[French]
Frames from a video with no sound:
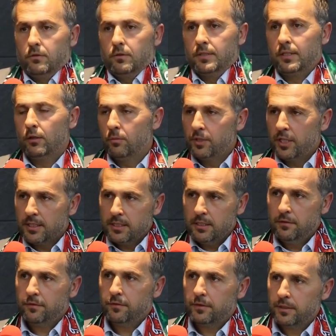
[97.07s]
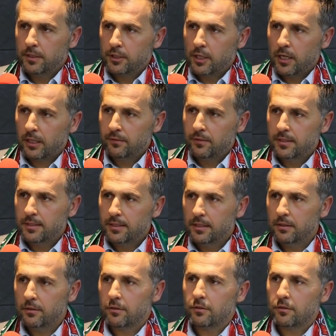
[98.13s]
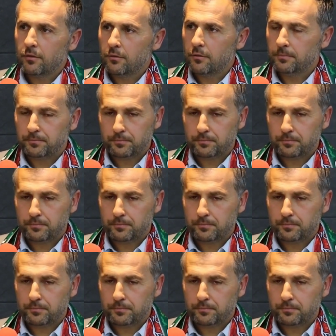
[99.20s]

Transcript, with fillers: C'est l'objectif. Si j'arrive ici, euh,